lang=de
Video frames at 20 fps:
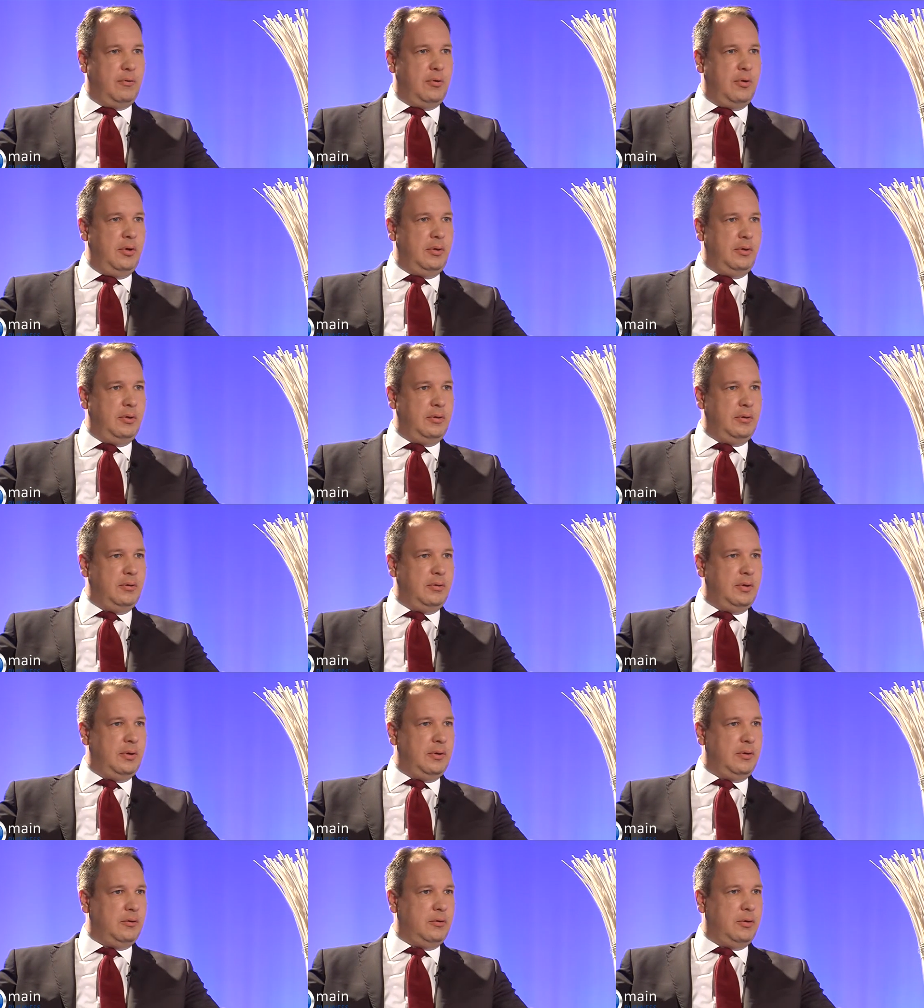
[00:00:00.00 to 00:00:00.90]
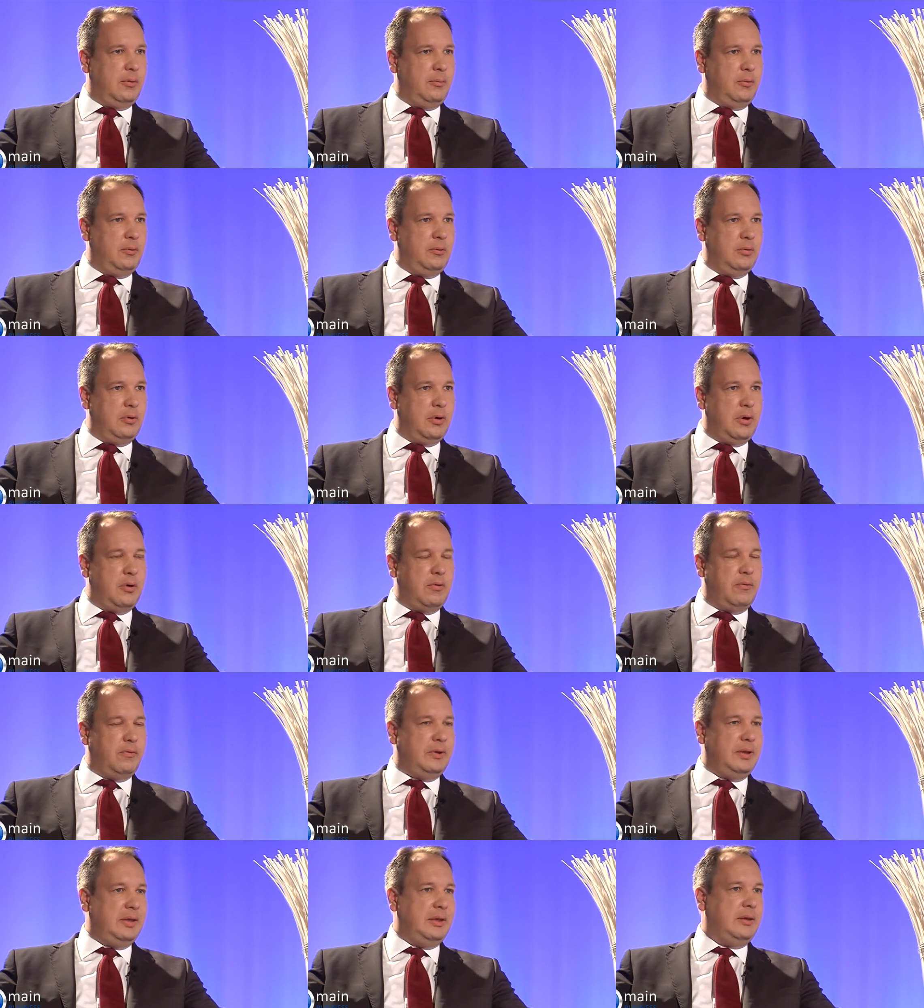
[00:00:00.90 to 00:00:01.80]
wollte, sondern es kommt nur
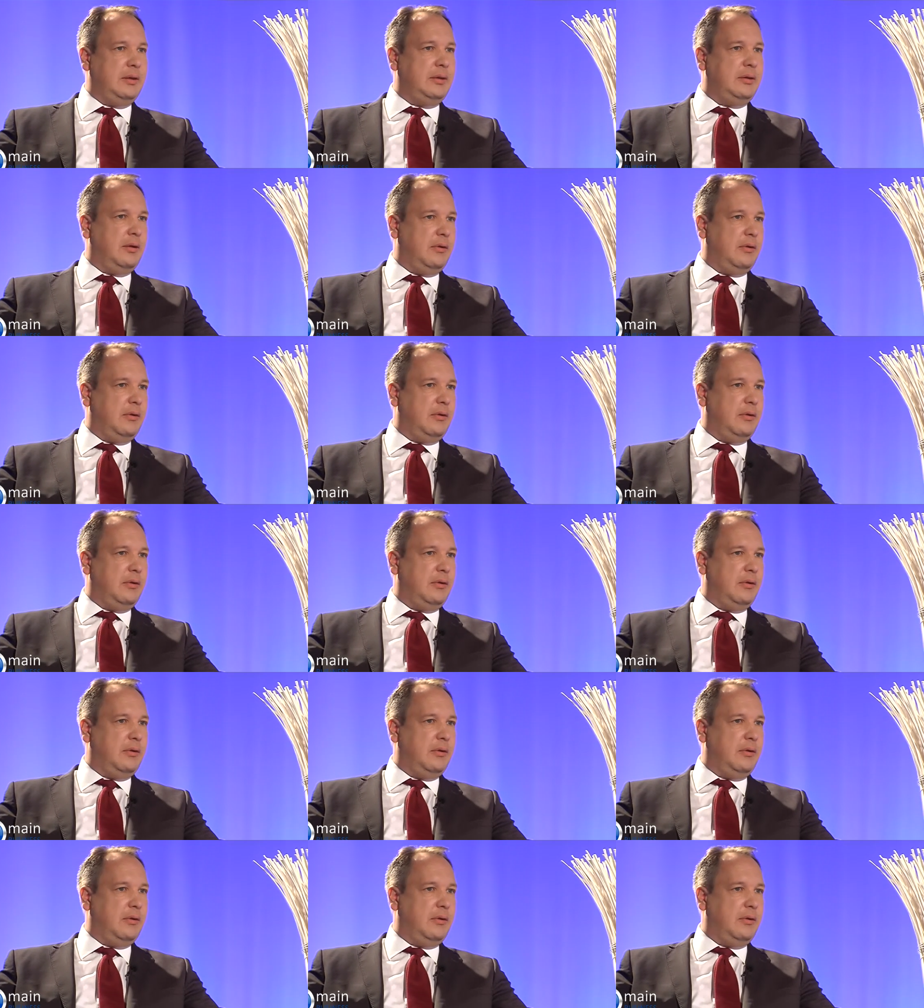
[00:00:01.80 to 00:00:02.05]
auf, die,